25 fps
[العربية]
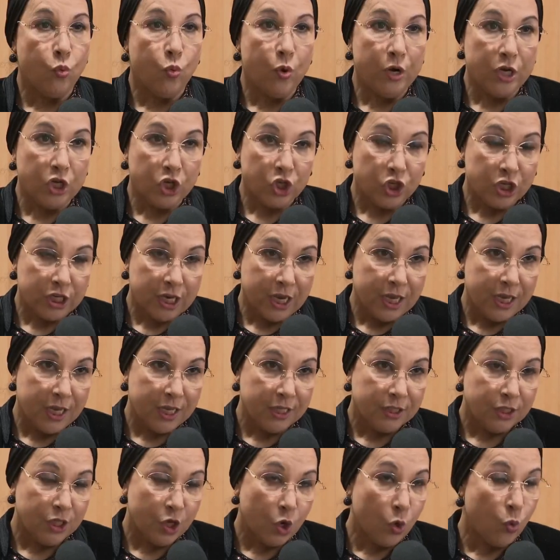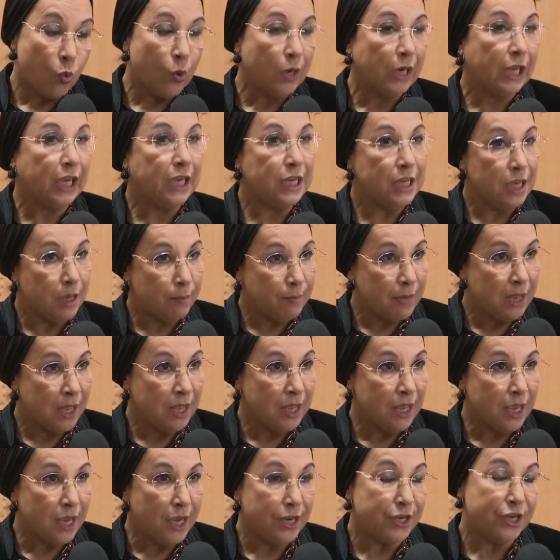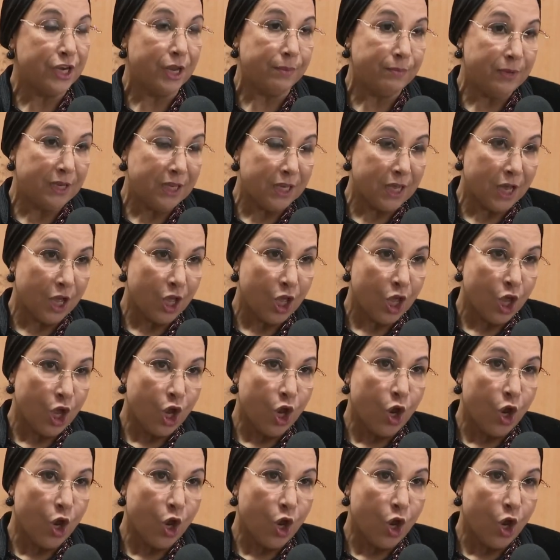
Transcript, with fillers: والاجتهاد والقيمة النبيلة